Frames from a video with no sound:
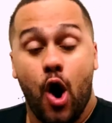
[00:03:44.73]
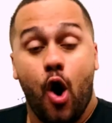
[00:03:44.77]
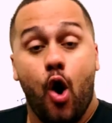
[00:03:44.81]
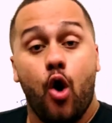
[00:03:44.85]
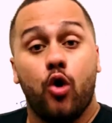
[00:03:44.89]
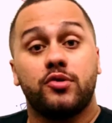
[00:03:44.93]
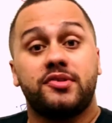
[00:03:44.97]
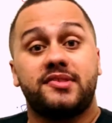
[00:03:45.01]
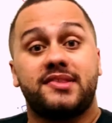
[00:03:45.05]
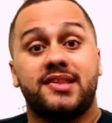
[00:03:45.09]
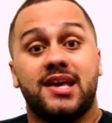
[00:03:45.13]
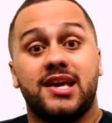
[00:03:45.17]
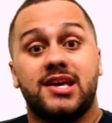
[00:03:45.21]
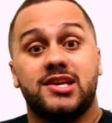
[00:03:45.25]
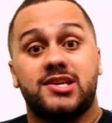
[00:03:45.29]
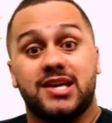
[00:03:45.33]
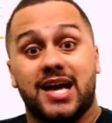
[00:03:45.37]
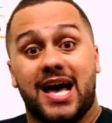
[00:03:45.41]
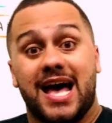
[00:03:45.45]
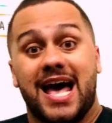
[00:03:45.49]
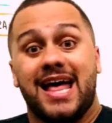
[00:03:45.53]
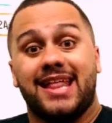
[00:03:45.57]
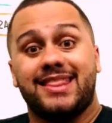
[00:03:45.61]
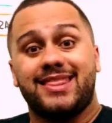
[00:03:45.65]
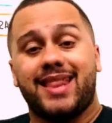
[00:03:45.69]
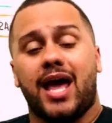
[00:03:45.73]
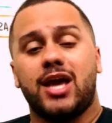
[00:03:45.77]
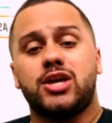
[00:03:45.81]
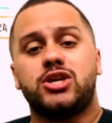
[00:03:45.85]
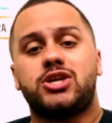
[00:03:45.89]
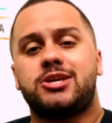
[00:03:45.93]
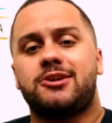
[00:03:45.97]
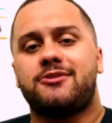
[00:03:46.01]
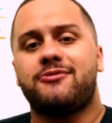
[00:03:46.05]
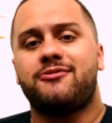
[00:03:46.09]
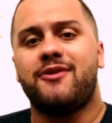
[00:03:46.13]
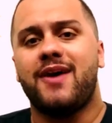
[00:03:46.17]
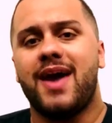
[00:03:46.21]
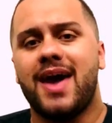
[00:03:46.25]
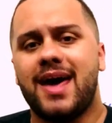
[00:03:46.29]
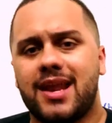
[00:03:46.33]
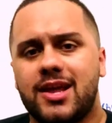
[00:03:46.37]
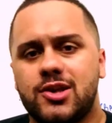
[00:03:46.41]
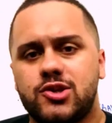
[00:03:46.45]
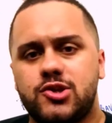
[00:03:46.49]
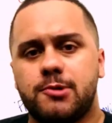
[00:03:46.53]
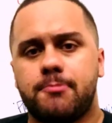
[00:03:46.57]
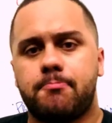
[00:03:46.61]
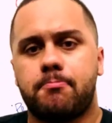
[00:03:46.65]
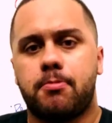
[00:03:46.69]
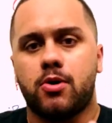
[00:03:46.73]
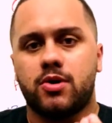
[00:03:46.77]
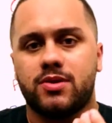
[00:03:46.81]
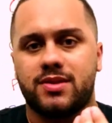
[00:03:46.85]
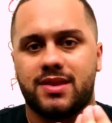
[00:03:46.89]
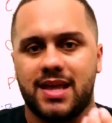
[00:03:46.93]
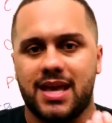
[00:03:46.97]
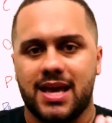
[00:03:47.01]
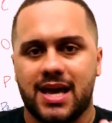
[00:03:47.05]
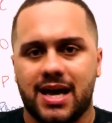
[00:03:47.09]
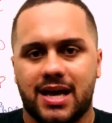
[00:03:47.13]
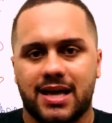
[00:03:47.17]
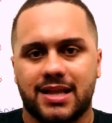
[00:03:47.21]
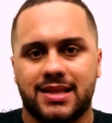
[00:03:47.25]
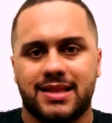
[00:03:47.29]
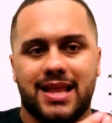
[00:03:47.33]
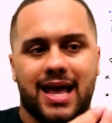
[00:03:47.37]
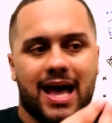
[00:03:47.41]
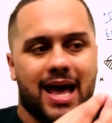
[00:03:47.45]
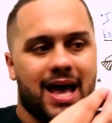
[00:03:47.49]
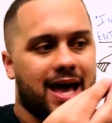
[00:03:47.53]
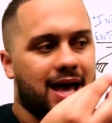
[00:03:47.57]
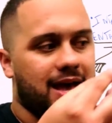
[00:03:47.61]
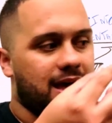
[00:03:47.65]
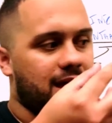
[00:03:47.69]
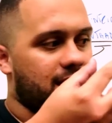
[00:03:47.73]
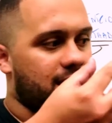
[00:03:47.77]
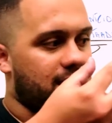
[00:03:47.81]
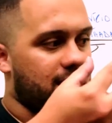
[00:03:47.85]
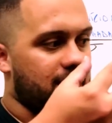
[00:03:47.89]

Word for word: Ou seja, na esfera de poder da